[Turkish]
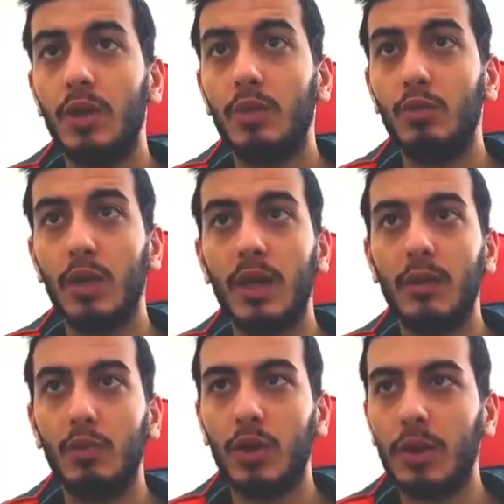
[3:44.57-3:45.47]
buna
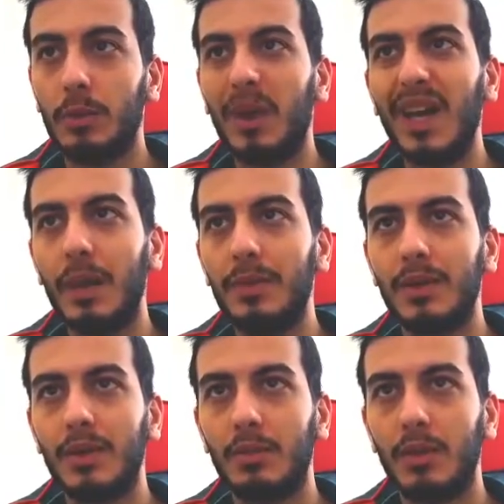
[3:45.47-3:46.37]
bu arada baya bir
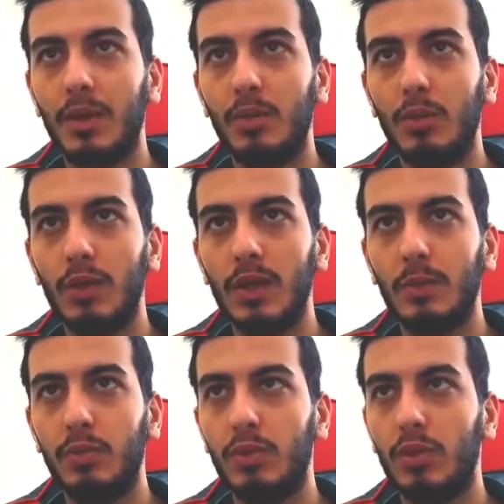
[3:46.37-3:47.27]
yatırım
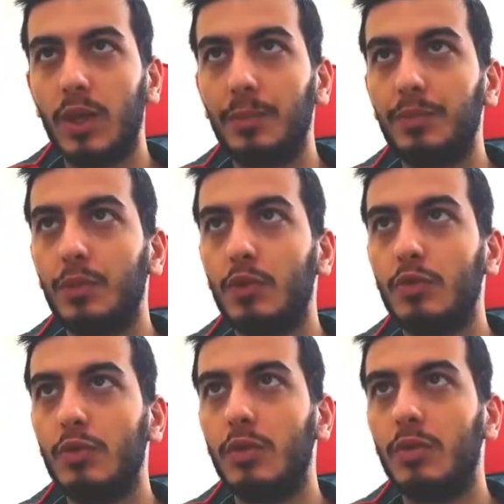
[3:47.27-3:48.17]
yolladık burada.
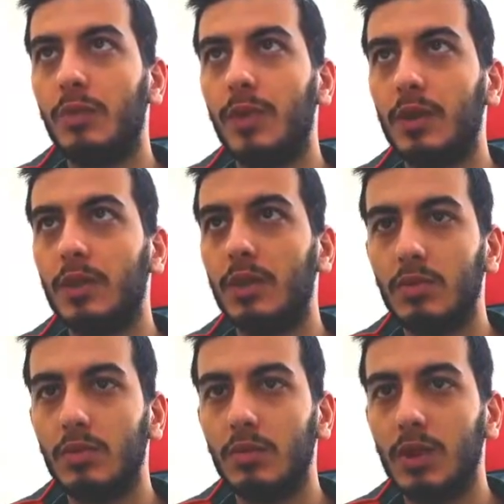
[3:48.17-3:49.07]
Şöyle ufaktan
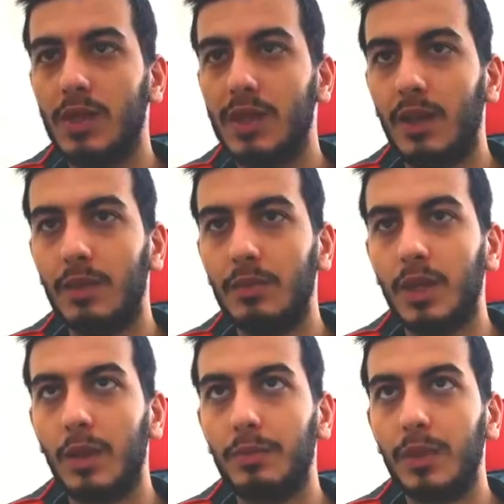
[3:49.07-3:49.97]
burada silah
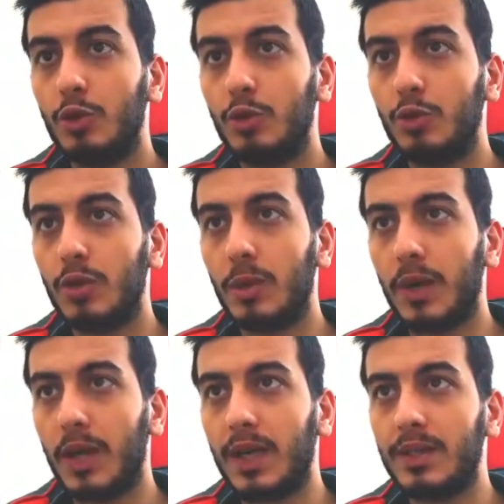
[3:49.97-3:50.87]
alımları yaptık. burada
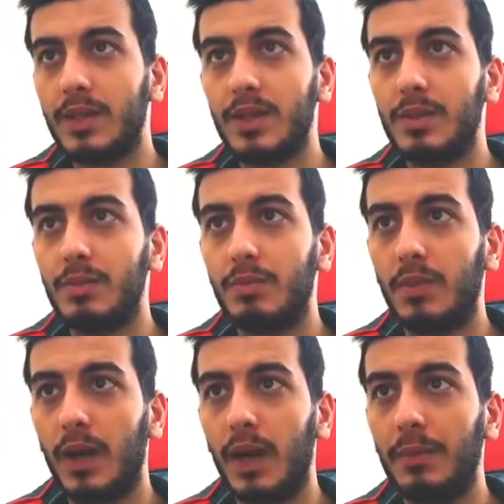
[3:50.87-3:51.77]
bakarsanız
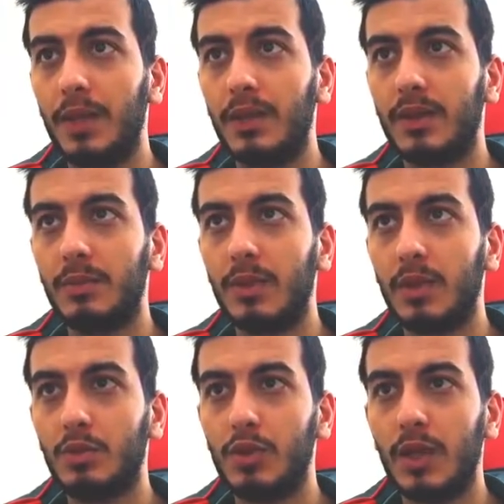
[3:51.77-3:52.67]
bayağı bir yatırımlar
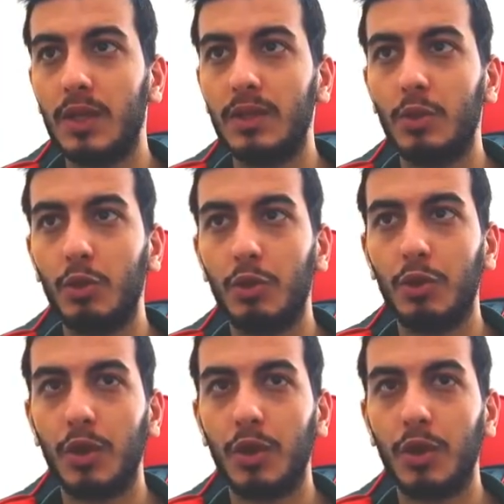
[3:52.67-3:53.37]
üzerlerinde dönüyor